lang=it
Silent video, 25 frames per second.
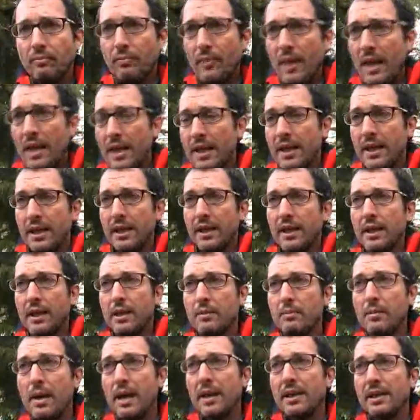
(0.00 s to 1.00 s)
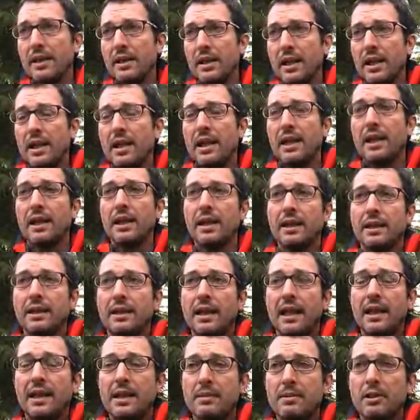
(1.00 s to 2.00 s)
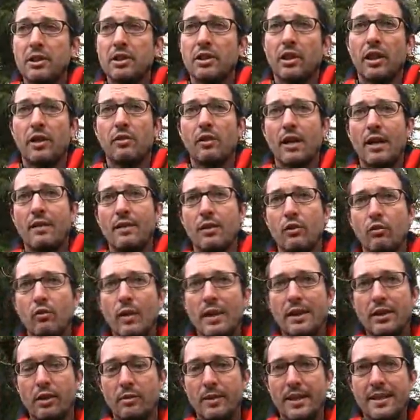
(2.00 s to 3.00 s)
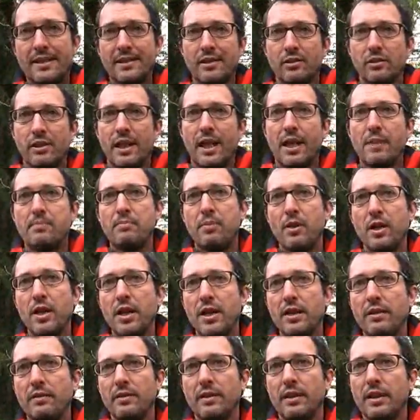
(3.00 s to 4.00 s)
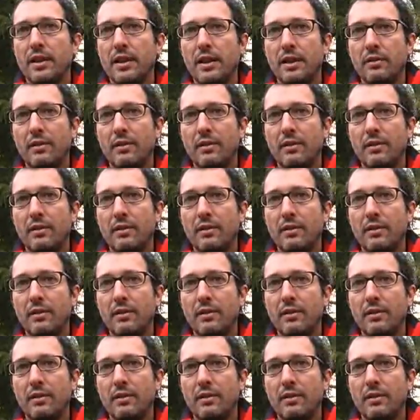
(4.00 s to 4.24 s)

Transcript: Eh, ma il, al deposito lavoravano quattro persone, che poi, eh,